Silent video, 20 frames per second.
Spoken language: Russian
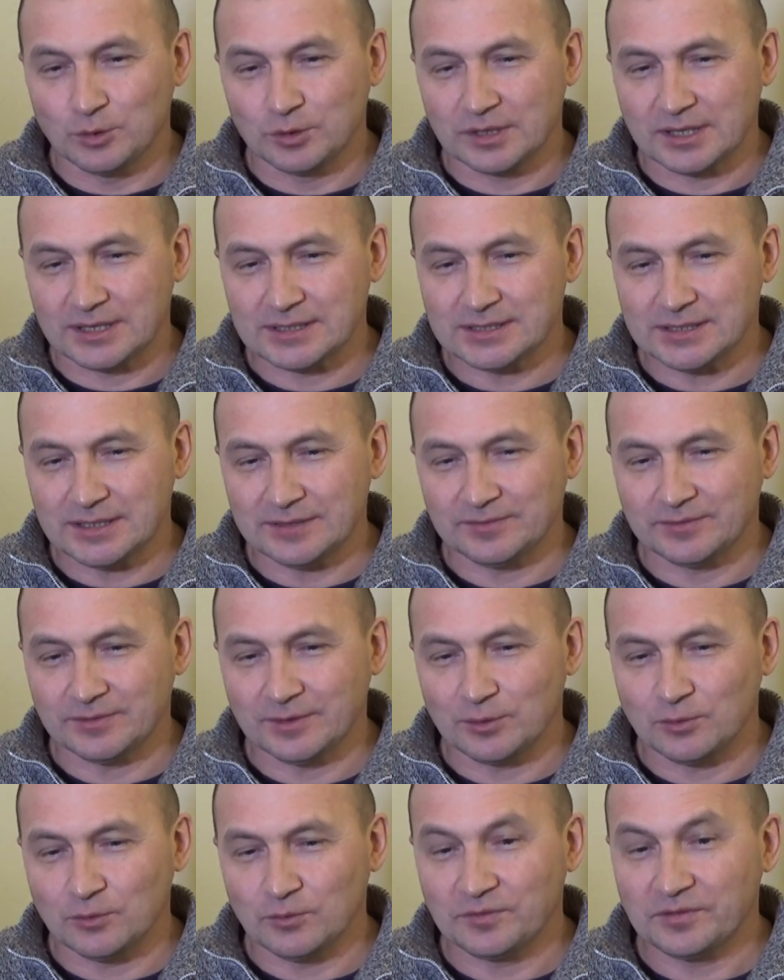Год назад,
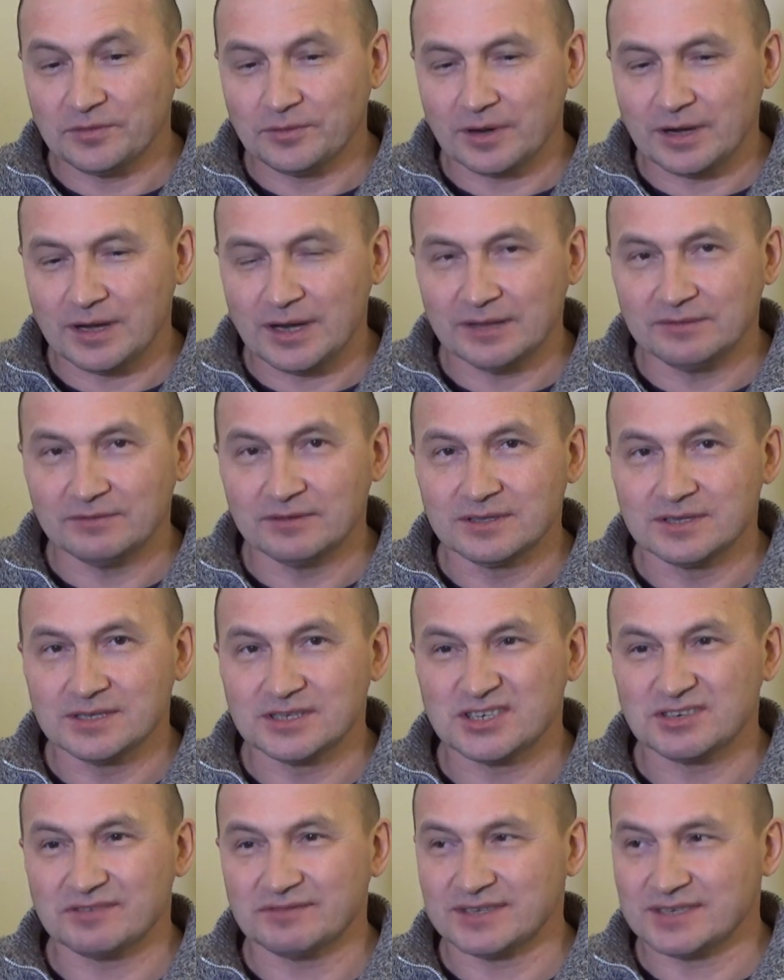2 февраля
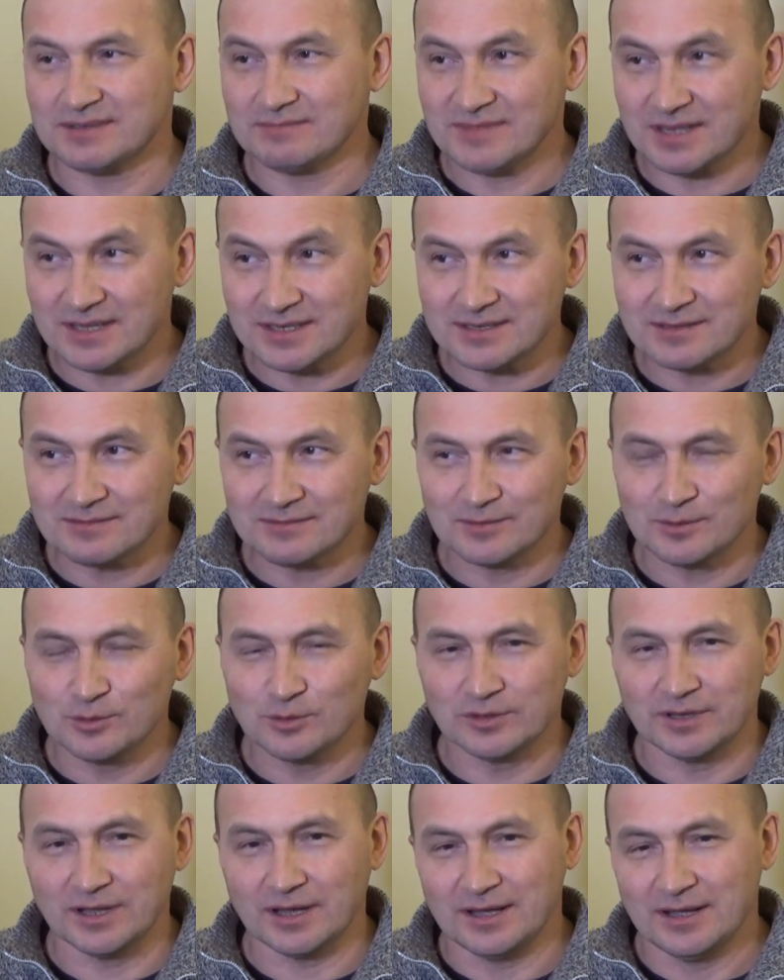2018
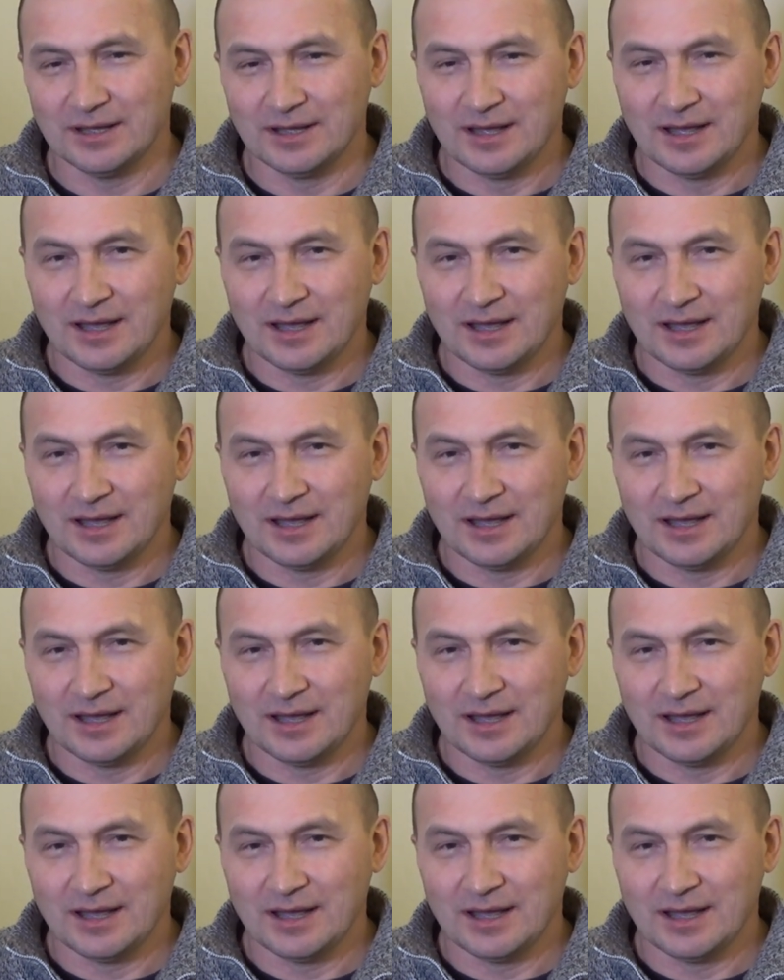года,